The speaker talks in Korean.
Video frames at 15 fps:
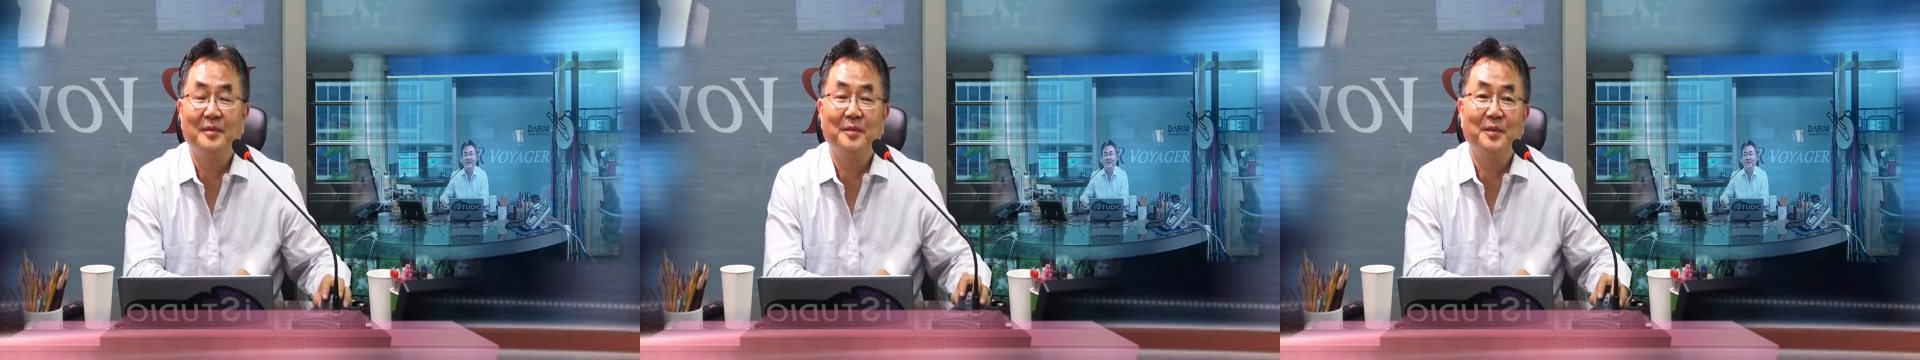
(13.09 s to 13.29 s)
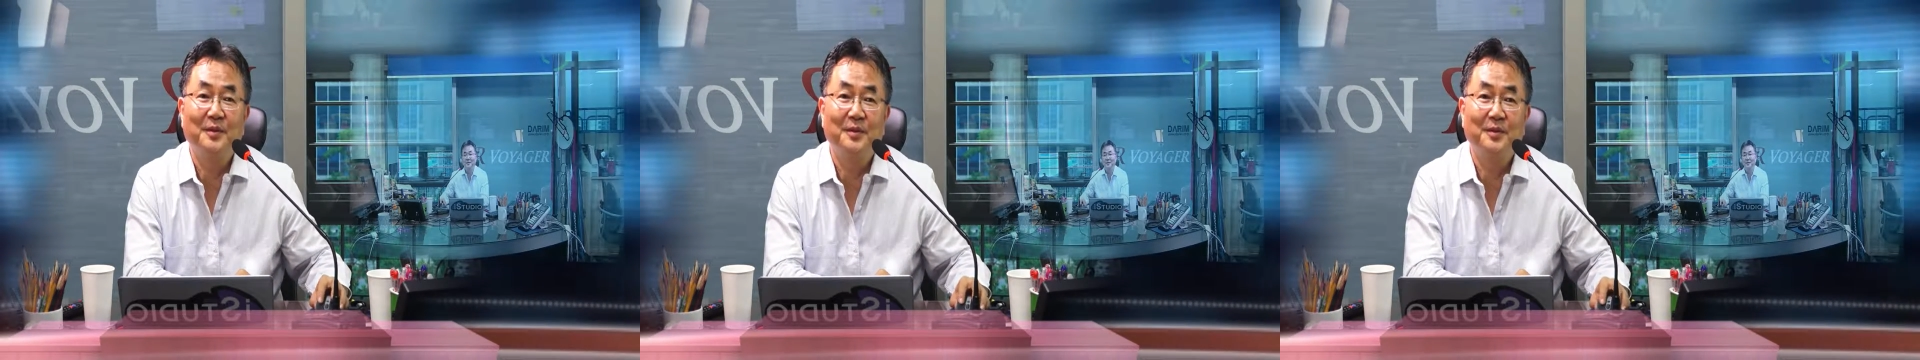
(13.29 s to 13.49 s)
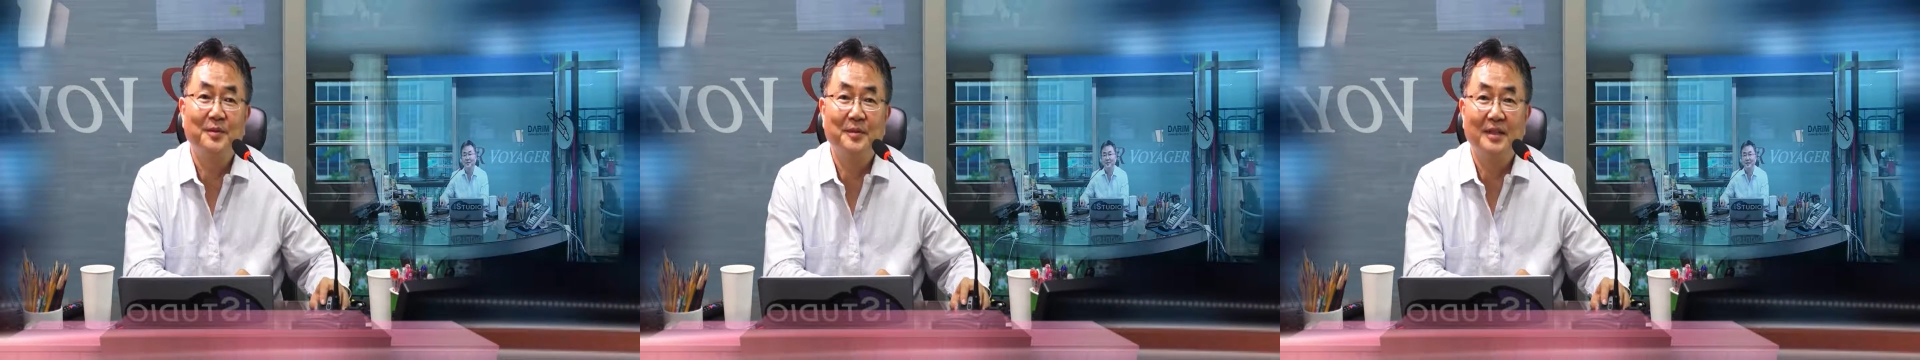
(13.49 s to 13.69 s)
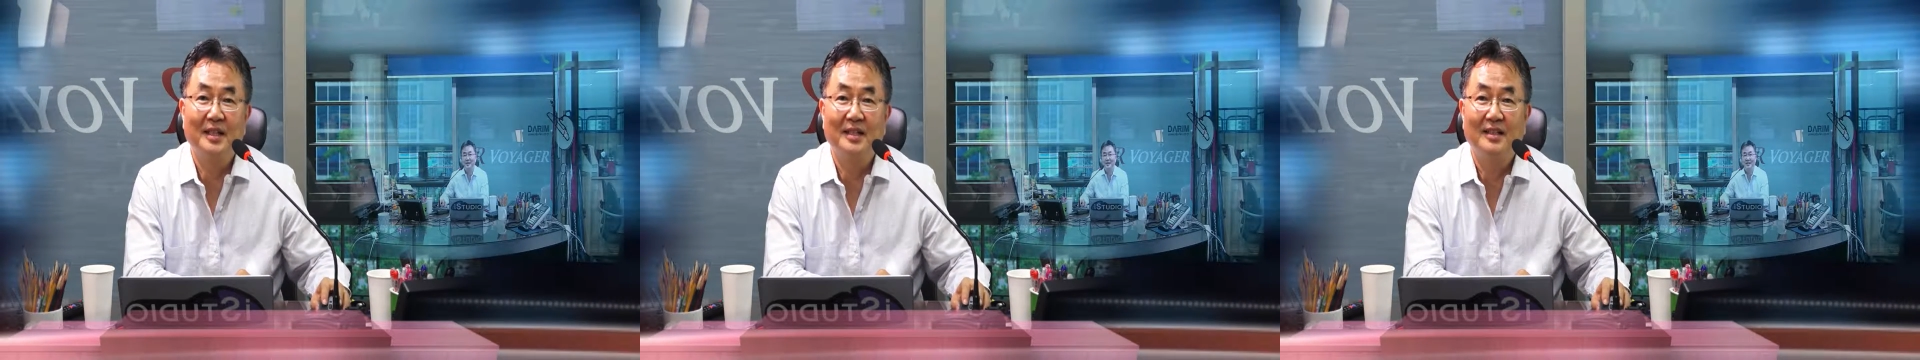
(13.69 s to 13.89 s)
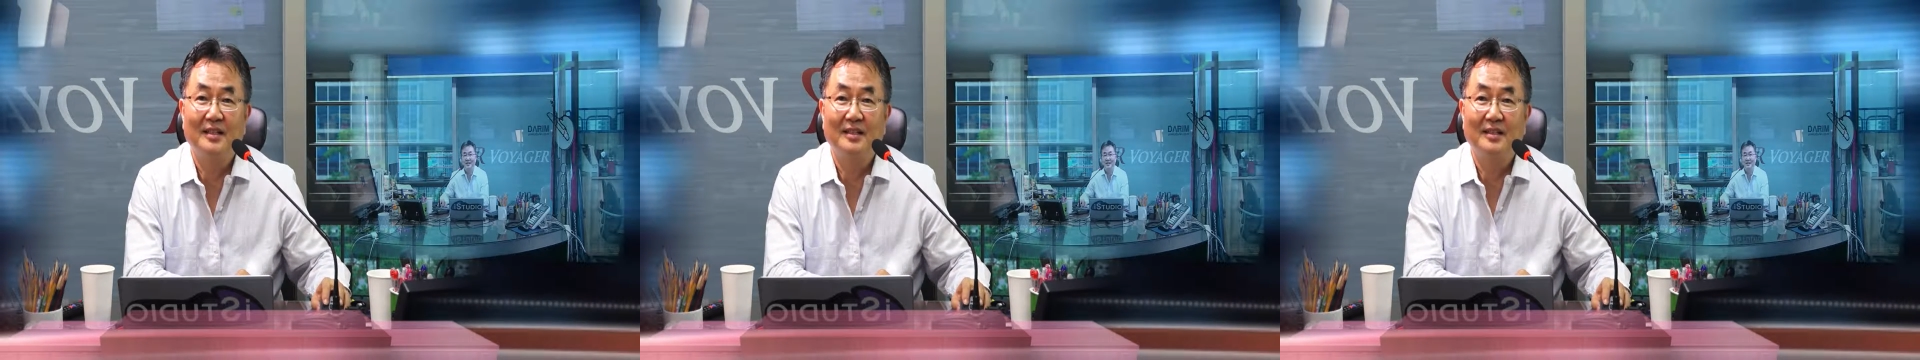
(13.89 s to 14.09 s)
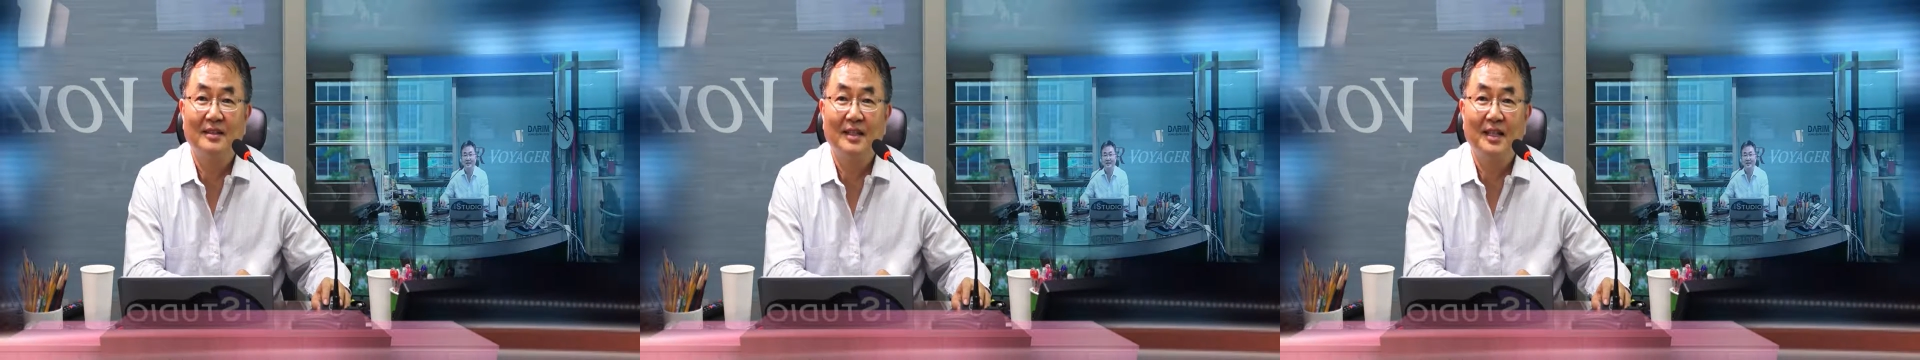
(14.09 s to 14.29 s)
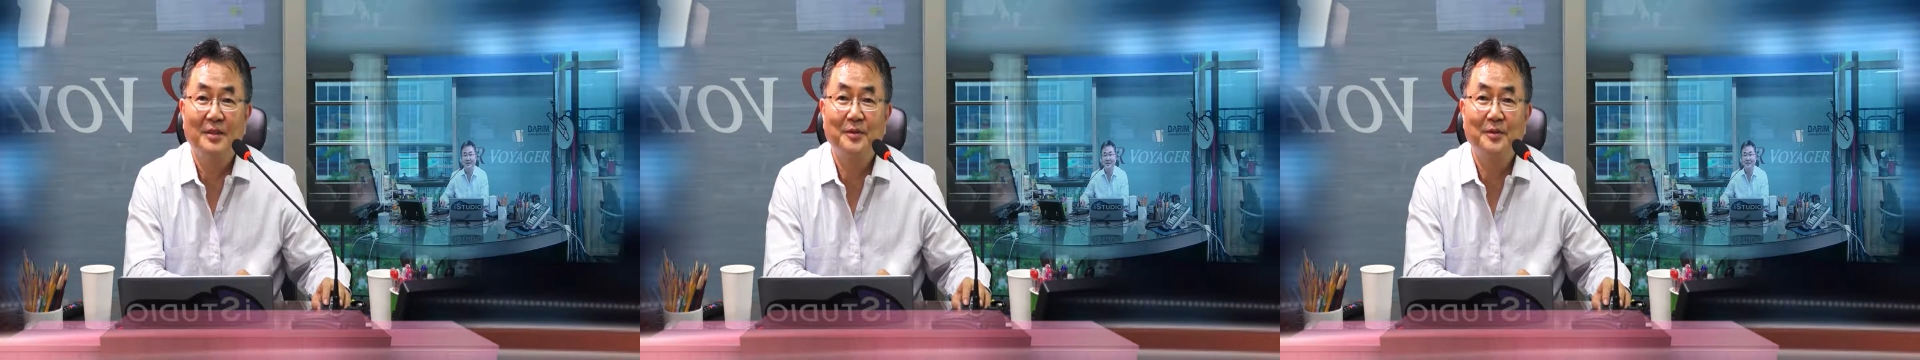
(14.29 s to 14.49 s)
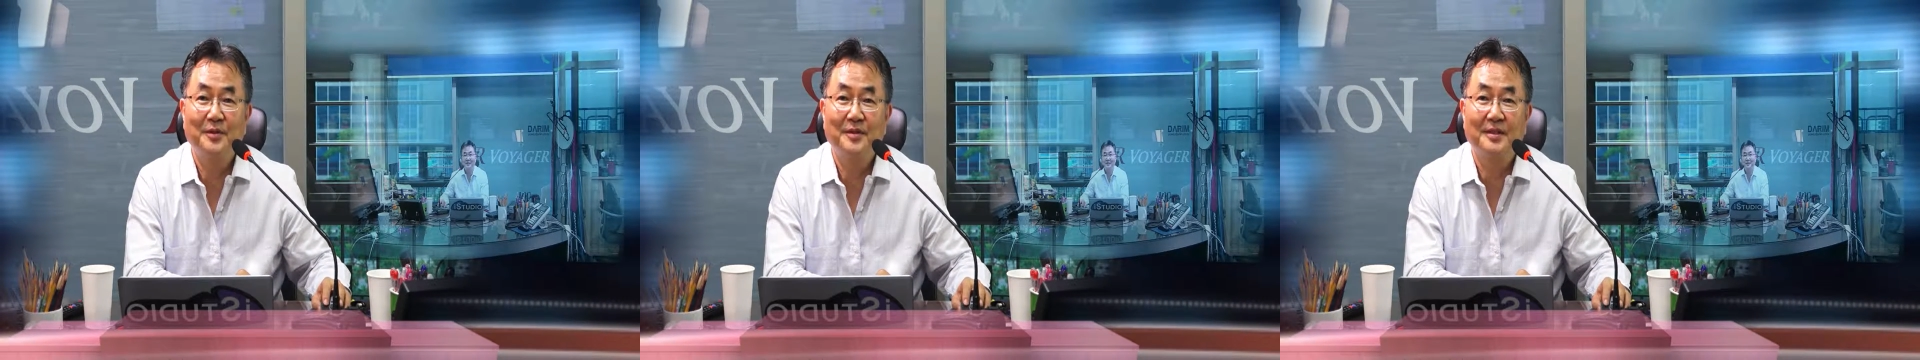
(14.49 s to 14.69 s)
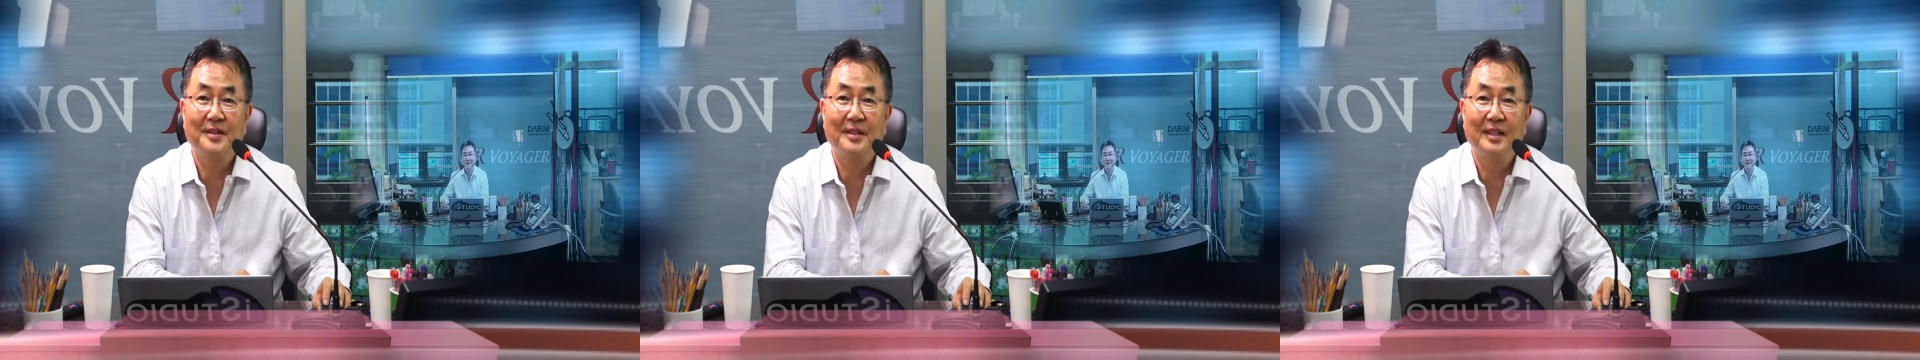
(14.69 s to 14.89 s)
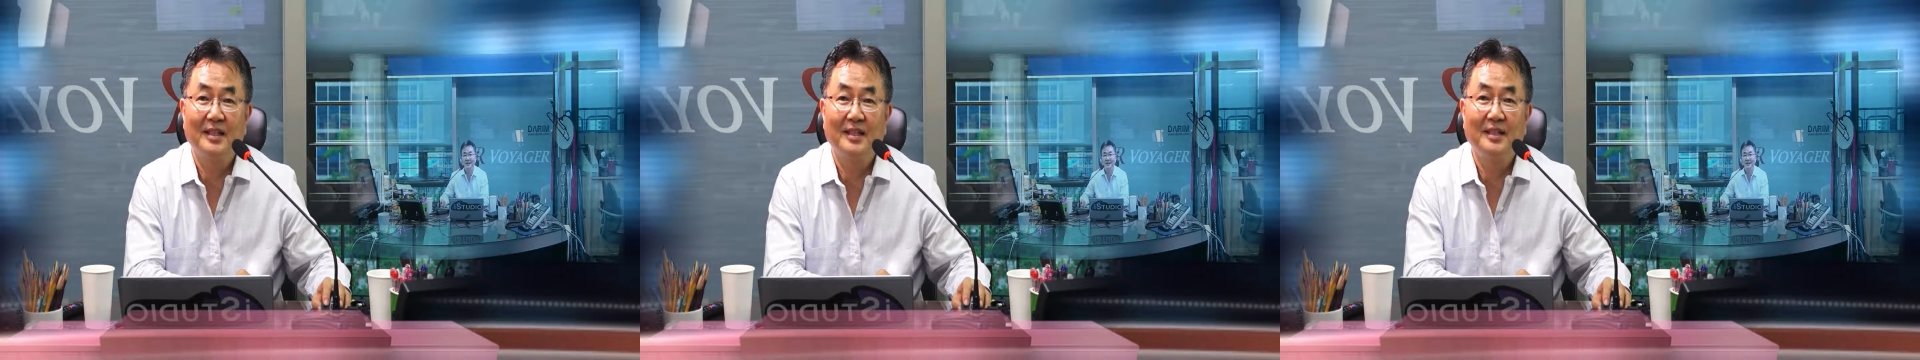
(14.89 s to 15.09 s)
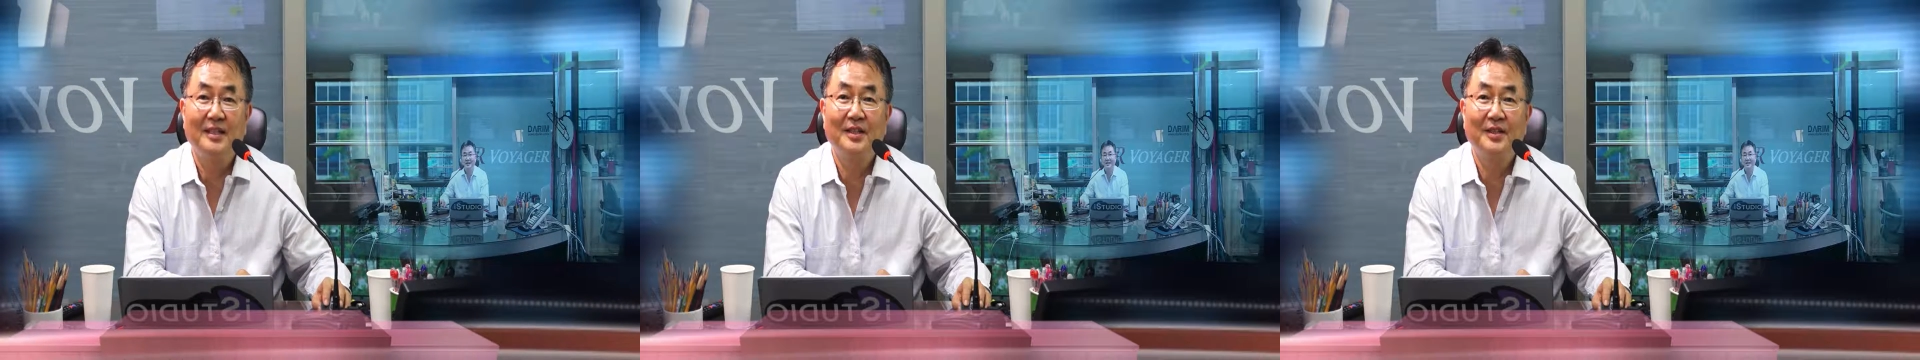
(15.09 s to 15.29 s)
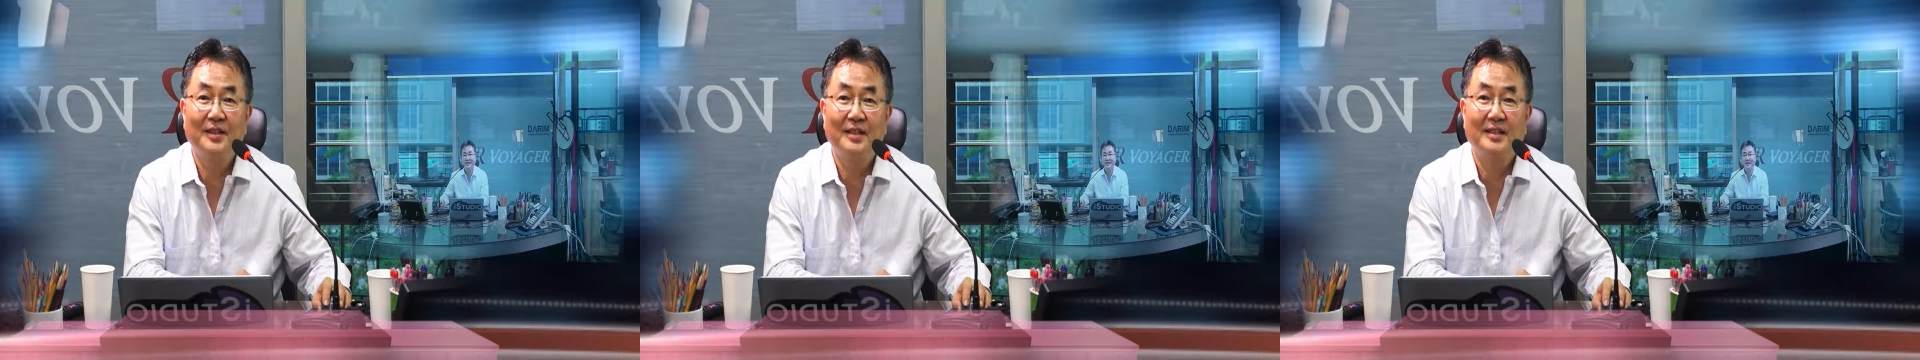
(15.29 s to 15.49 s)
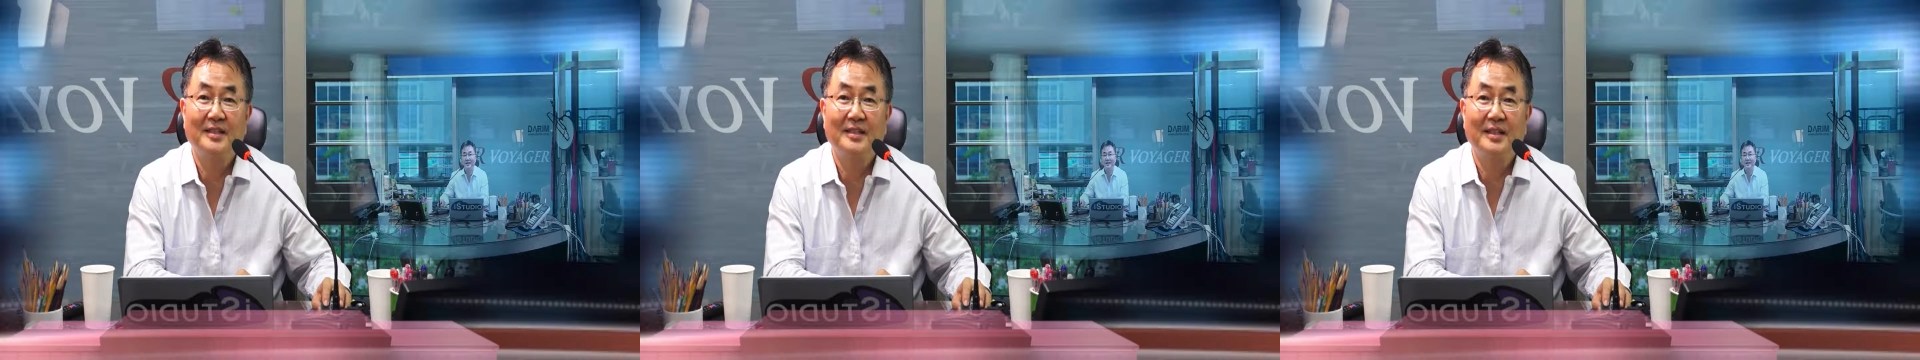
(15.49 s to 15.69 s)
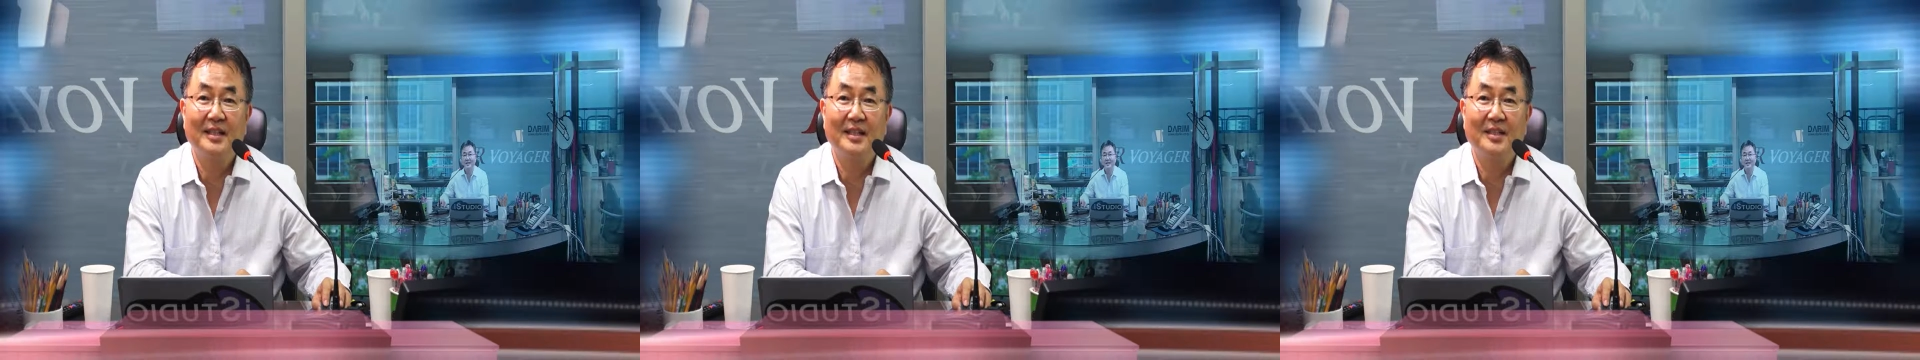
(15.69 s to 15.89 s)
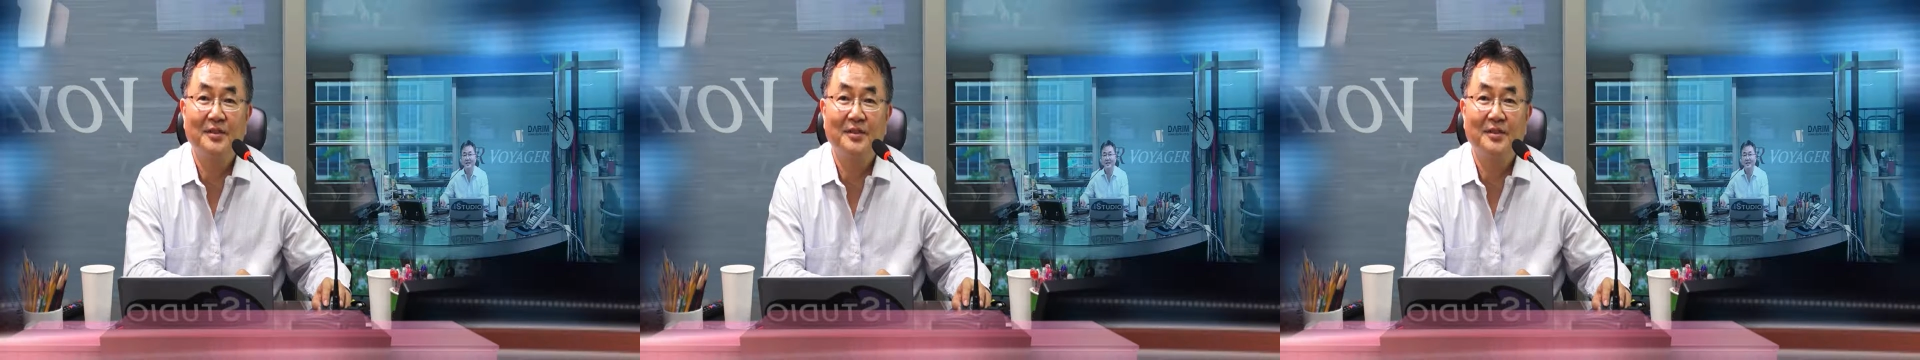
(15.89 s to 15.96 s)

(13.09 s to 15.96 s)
뭐 우리가 네트워크 시대, 인터넷 시대,